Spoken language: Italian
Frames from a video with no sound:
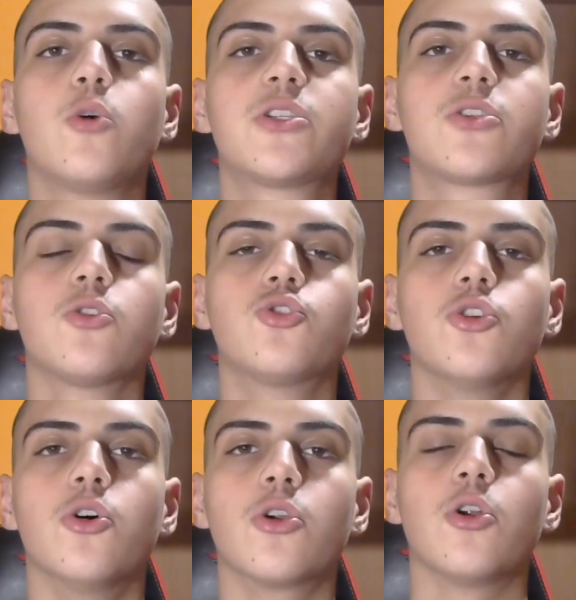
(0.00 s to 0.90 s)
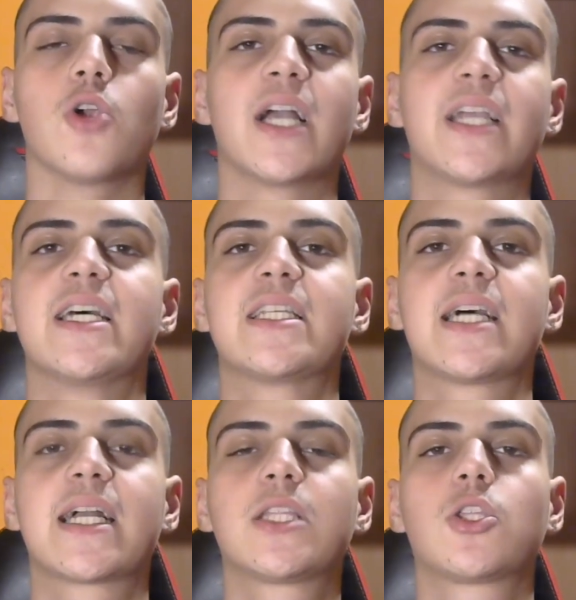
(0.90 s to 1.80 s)
questo giorno la
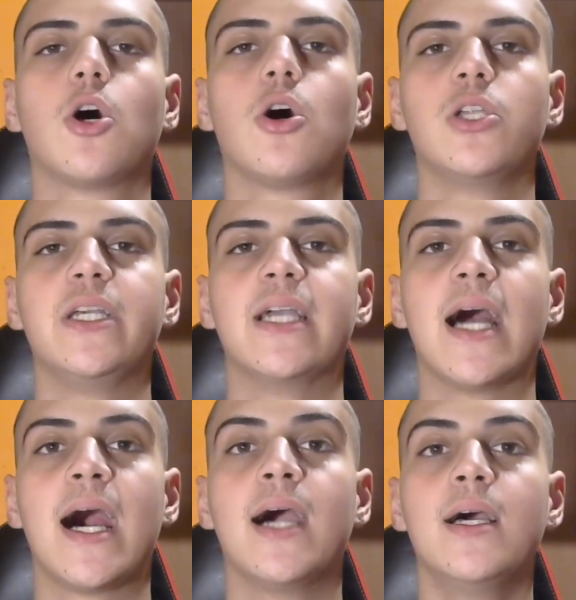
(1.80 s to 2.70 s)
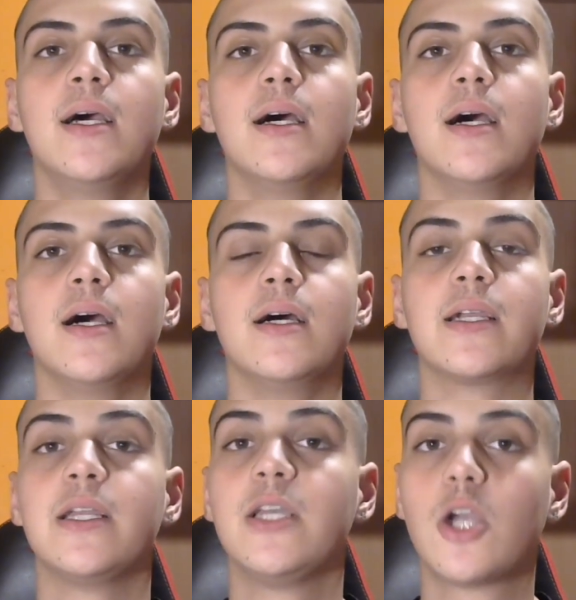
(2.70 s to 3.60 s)
Chiesa Cattolica eh,
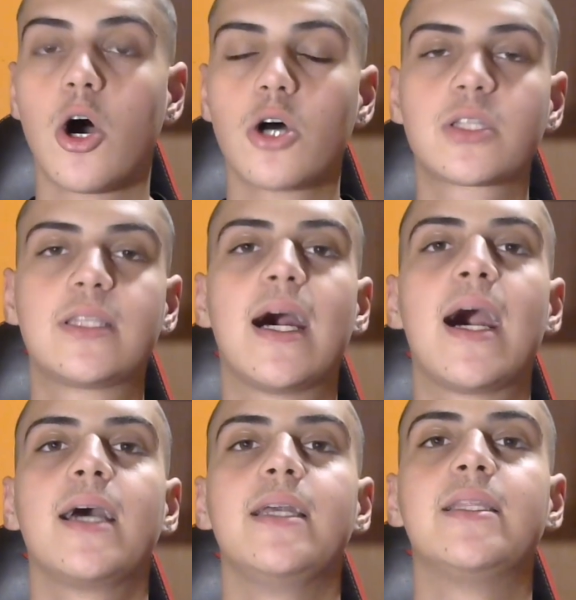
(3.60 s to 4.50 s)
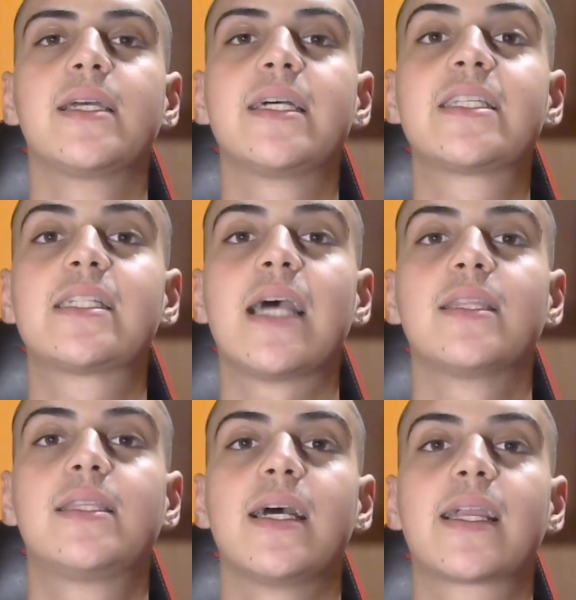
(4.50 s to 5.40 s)
ricorda i tre
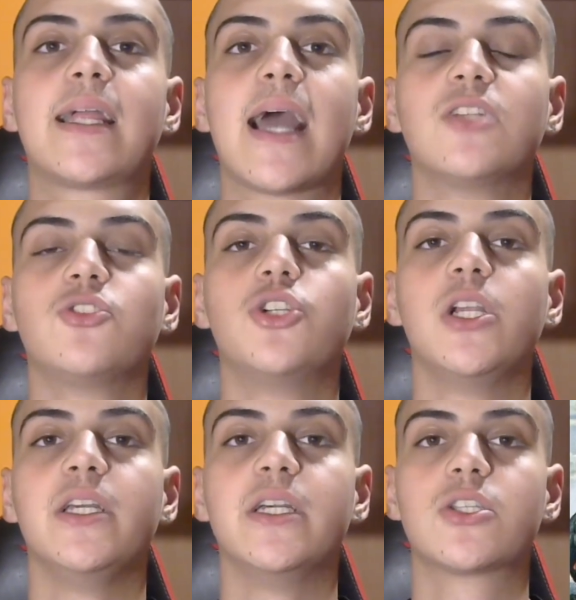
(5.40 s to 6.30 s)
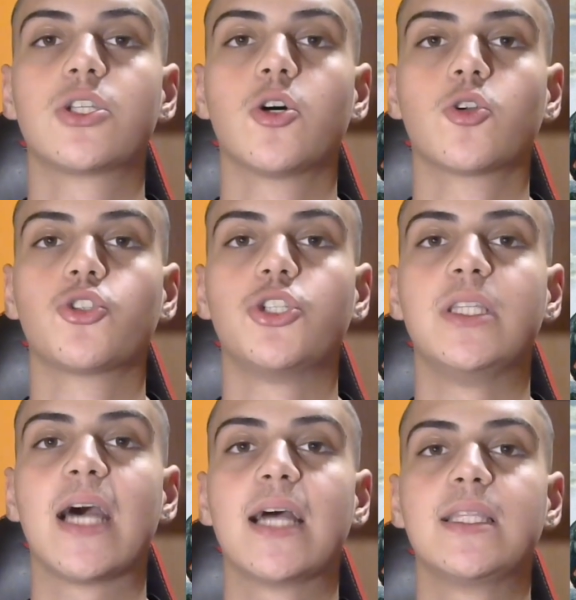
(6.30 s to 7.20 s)
santi arcangeli che sono
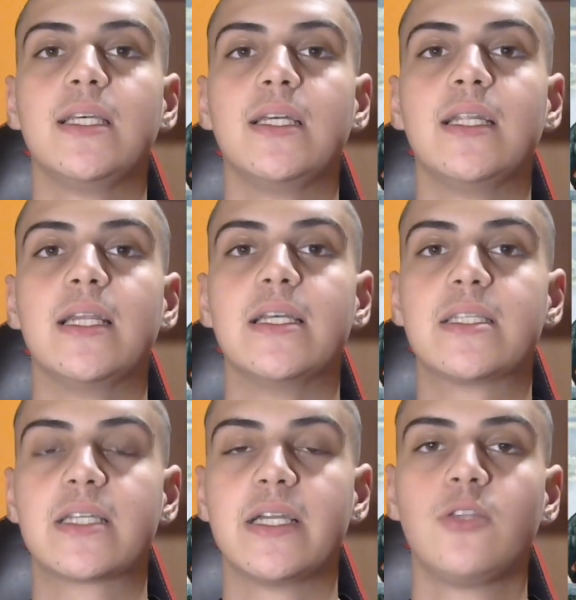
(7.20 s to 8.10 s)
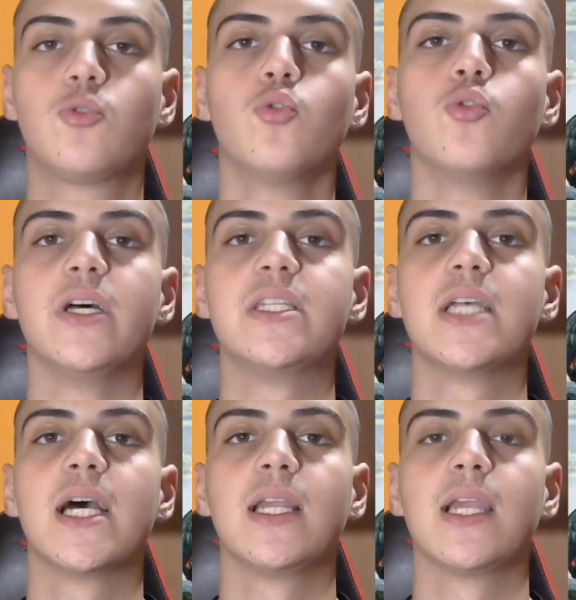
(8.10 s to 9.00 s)
citati nelle scritture,
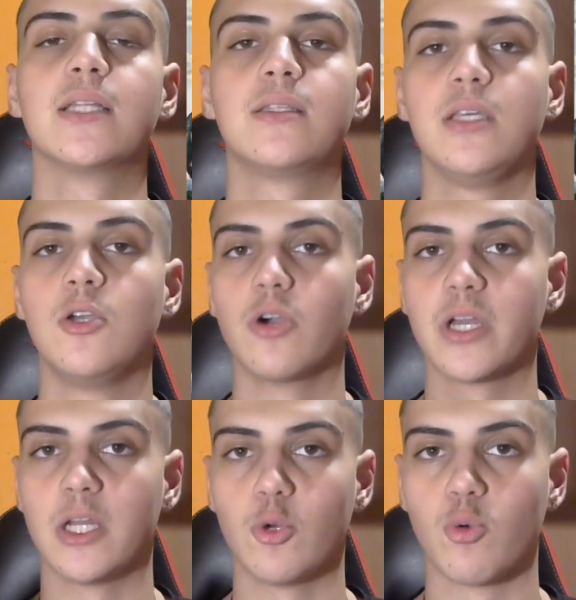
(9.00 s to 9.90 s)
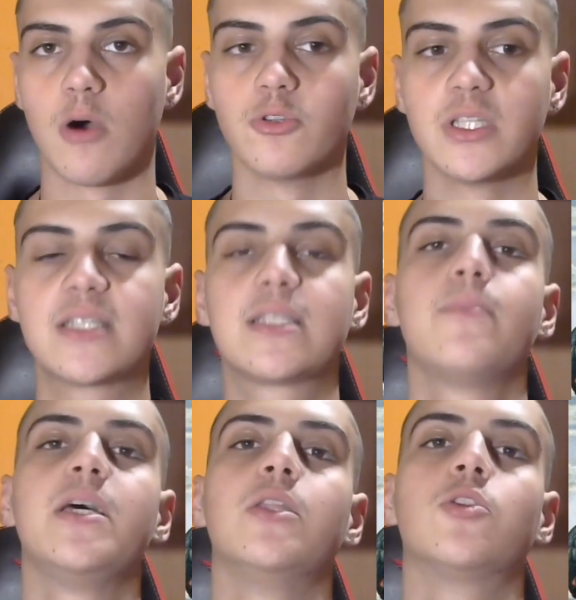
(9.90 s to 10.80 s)
sia nell'Antico che nel Nuovo
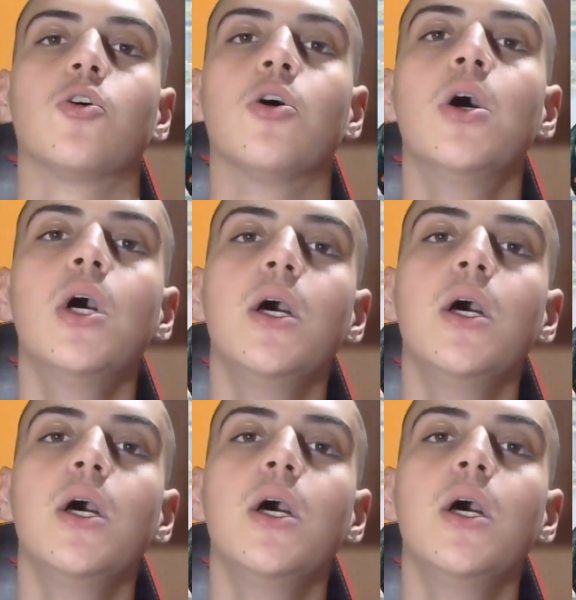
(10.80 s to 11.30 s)
Testamento,